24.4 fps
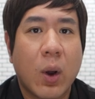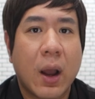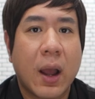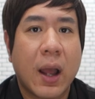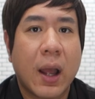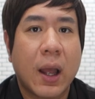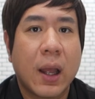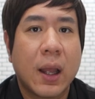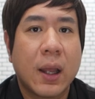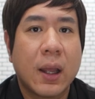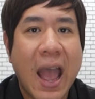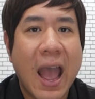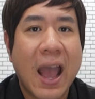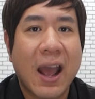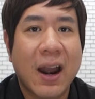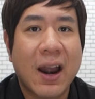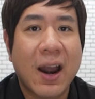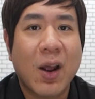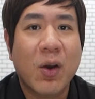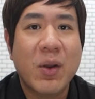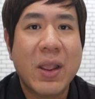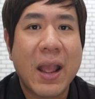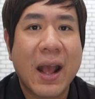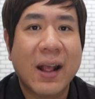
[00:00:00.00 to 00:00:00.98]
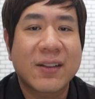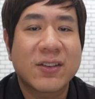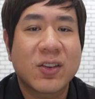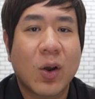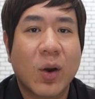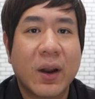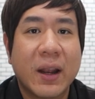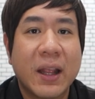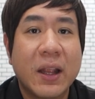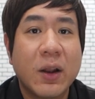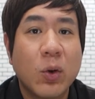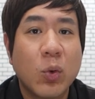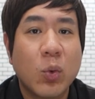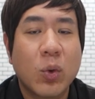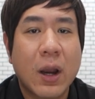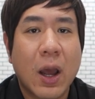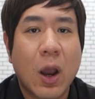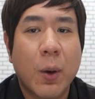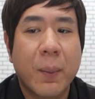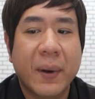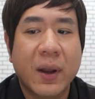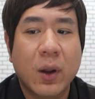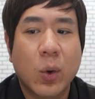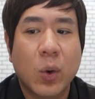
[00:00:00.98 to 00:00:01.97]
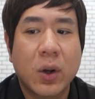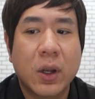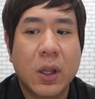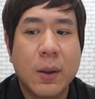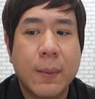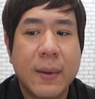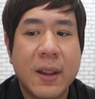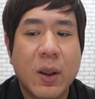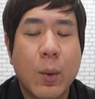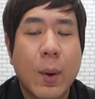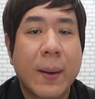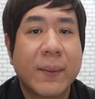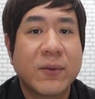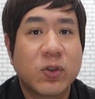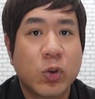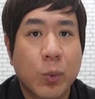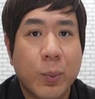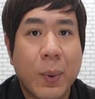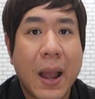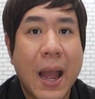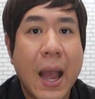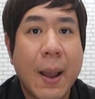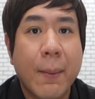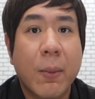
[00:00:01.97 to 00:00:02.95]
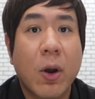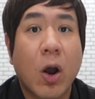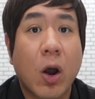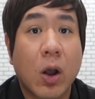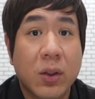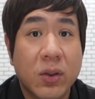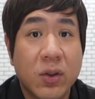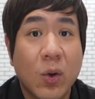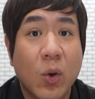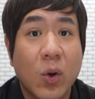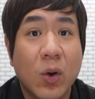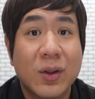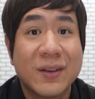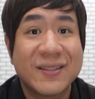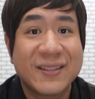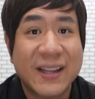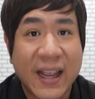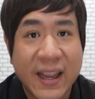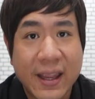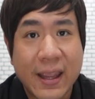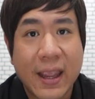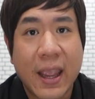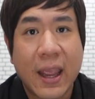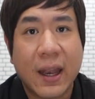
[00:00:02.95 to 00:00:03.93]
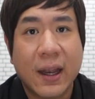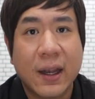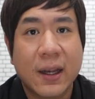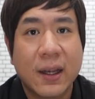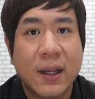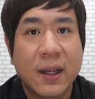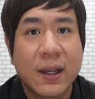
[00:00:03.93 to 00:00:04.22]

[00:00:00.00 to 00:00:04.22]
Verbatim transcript: รัว หากเราอยากสอนให้ลูกเราเป็นคนที่มีความสุภาพอ่อนโยนใจเย็น